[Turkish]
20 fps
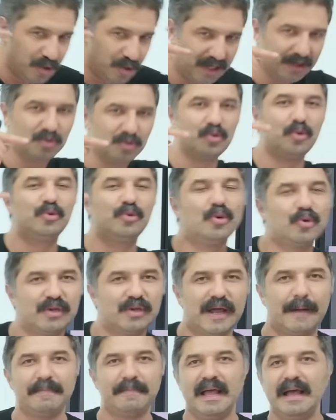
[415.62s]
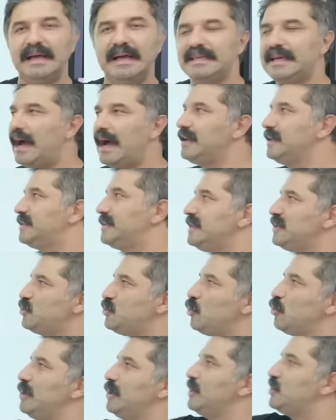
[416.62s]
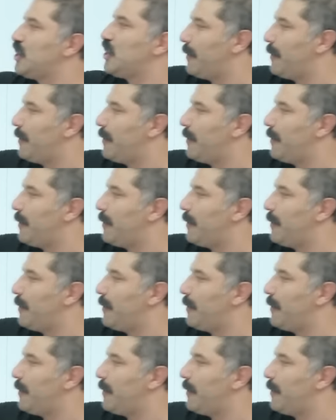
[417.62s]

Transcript: Sürekli soru köküne. Yani siz soruyla